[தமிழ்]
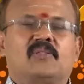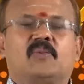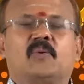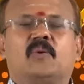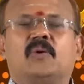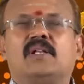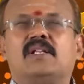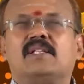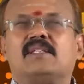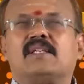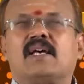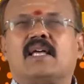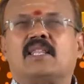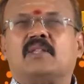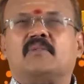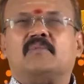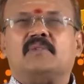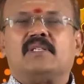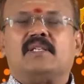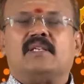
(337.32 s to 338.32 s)
தொழில்
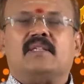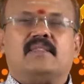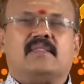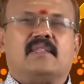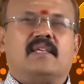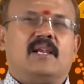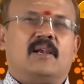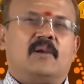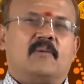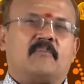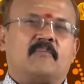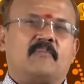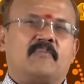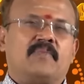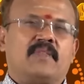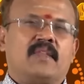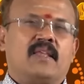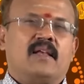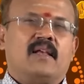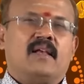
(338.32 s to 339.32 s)
சார்ந்த விஷயத்தில்
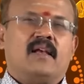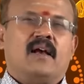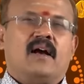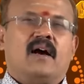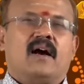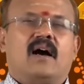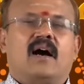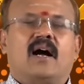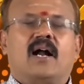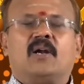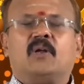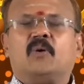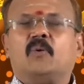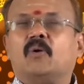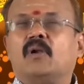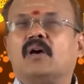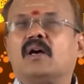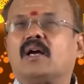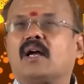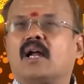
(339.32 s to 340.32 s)

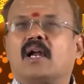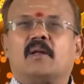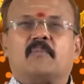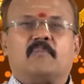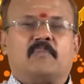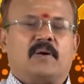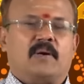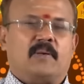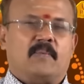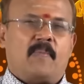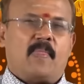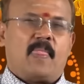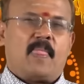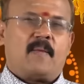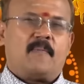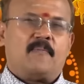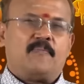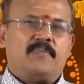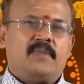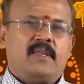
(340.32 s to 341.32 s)
அனுகூலம் காணப்படும்
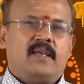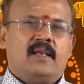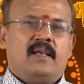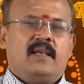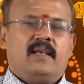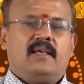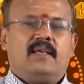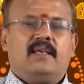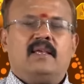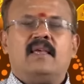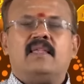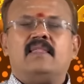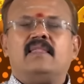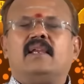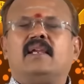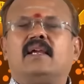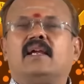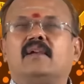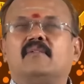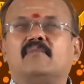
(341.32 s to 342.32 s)

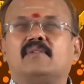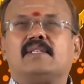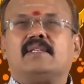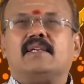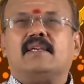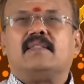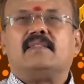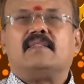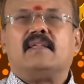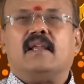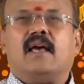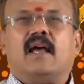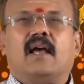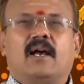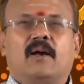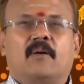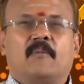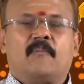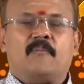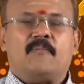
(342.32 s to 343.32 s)
எதிரிகள் விஷயத்தில்
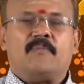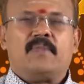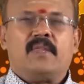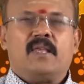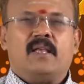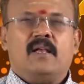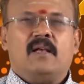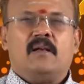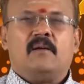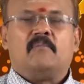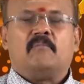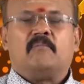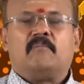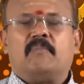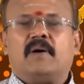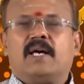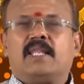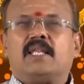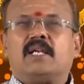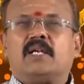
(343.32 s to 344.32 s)

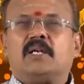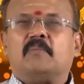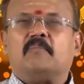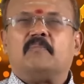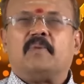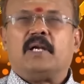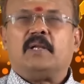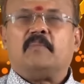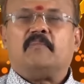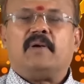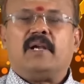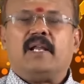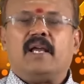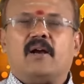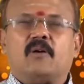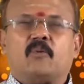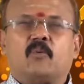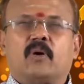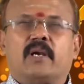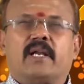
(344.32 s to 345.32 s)
பதட்டம்
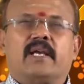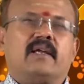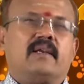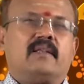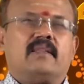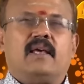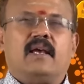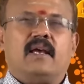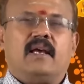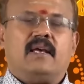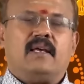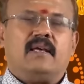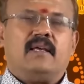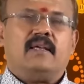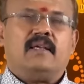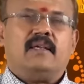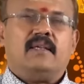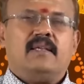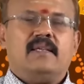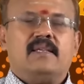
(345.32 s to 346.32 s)
படிப்படியாக குறையிறத
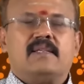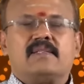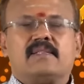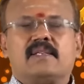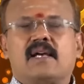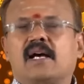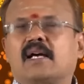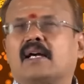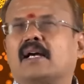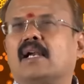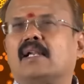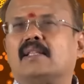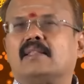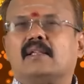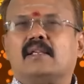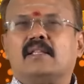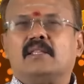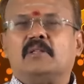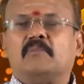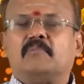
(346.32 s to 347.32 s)

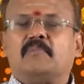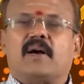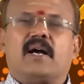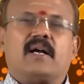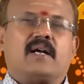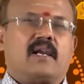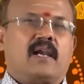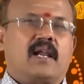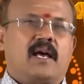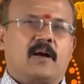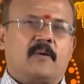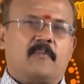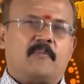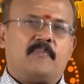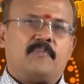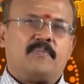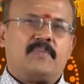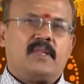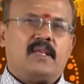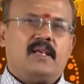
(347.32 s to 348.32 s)
சாயங்காலத்துலேருந்து பார்க்கலாம்
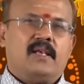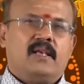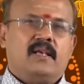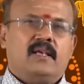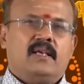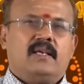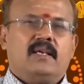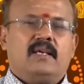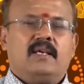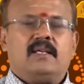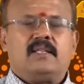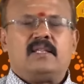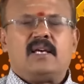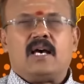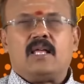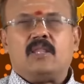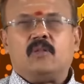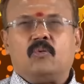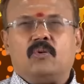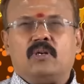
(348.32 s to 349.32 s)

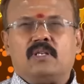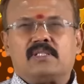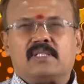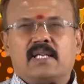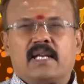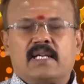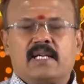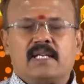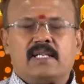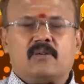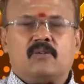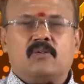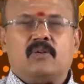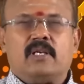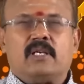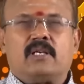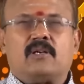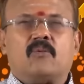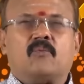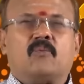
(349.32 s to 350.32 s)
ஏதாவது ஒரு சண்டை
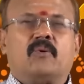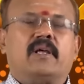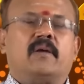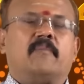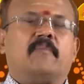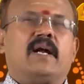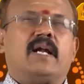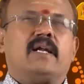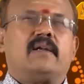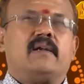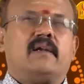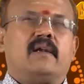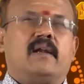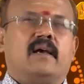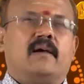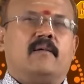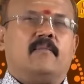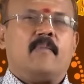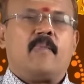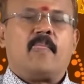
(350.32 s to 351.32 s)
இருக்கக்கூடிய மேட்டரில்